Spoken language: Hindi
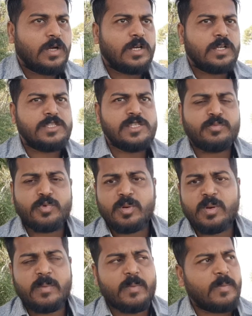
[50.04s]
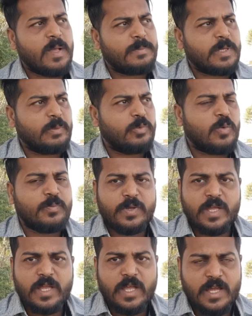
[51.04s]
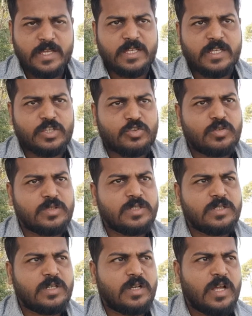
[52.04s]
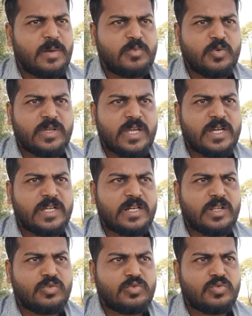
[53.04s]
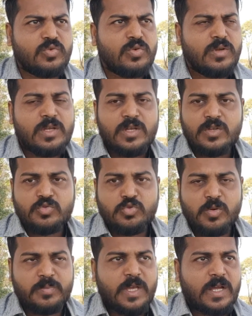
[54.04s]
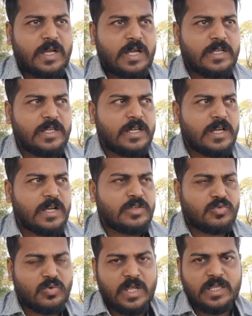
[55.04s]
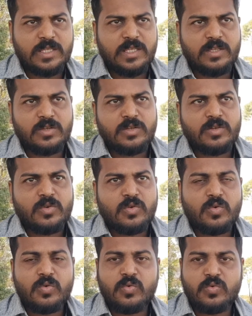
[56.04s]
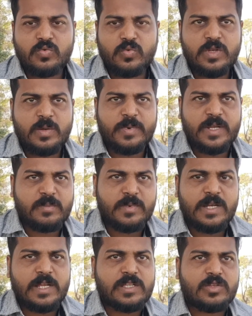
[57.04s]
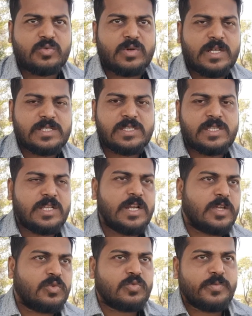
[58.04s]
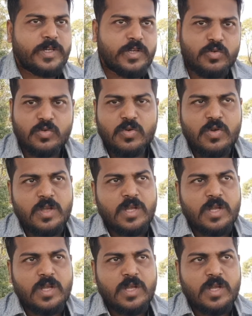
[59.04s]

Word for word: अगर ऐसी प्रॉब्लम आपके फार्म पे आई है तो आपको क्या करना है दोस्तों जो अपना खाने का सोडा आता है वो गुनगुने पानी में डाल के थोड़ा अच्छे से हिला के उस बकरे को